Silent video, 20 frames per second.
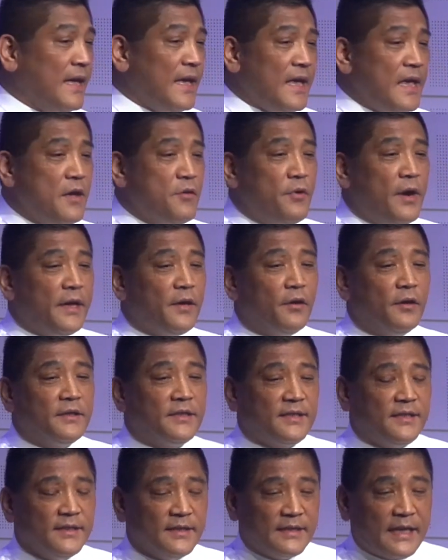因为有一
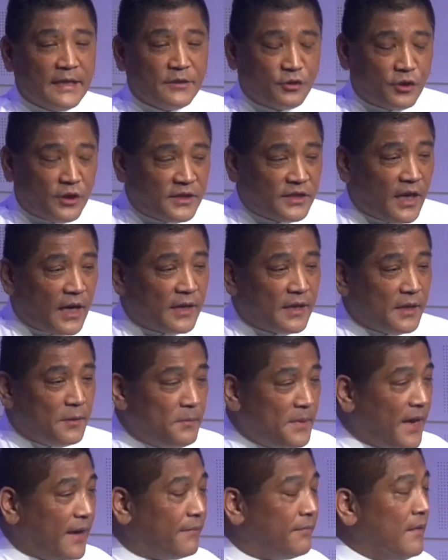次在学校里
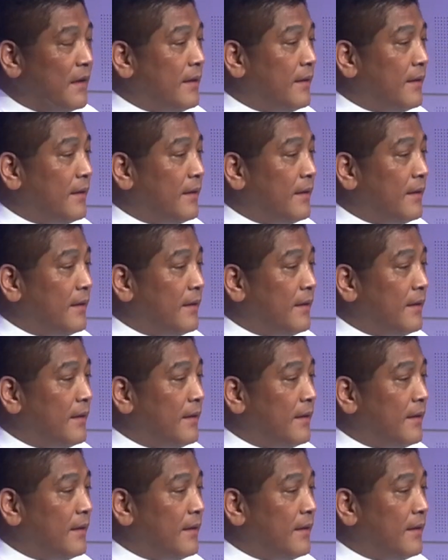面，